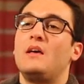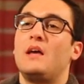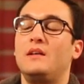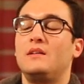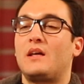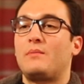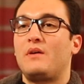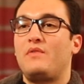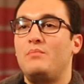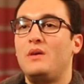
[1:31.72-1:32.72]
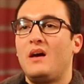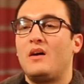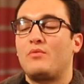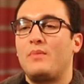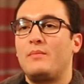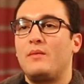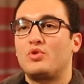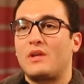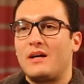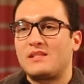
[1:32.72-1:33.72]
يعني تربى في بيئة ربما
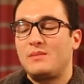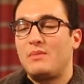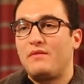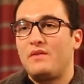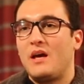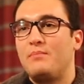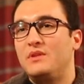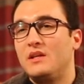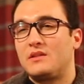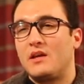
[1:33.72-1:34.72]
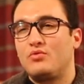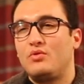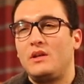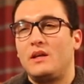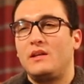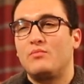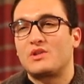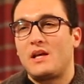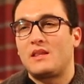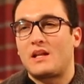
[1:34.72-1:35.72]
متعصبة في أب ديكتاتوري يعني
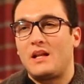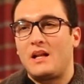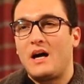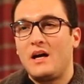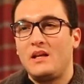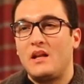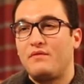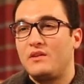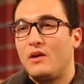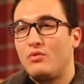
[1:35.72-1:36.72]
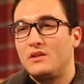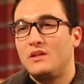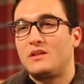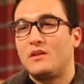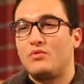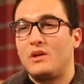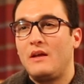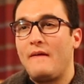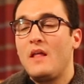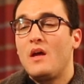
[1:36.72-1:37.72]
مسيطر على العائلة في دولة
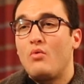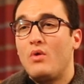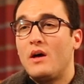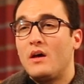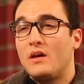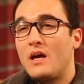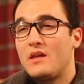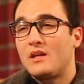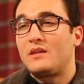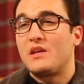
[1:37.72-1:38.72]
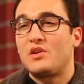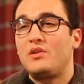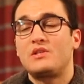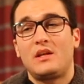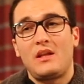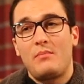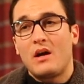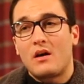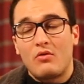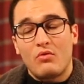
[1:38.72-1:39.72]
ديكتاتورية وهذا التشنج عندما
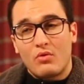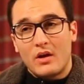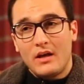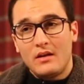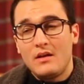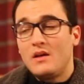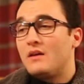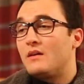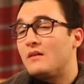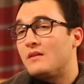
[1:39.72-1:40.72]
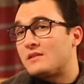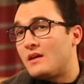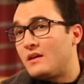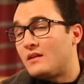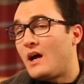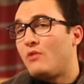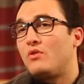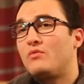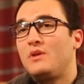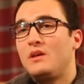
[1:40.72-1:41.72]
يقرأ القرآن آه،
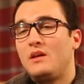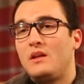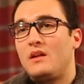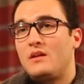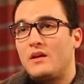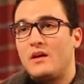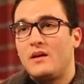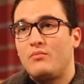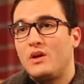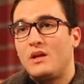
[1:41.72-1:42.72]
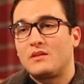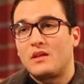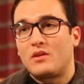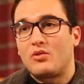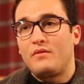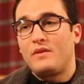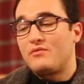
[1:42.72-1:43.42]
سيتحول به إلى الإرهاب وإلى التطرف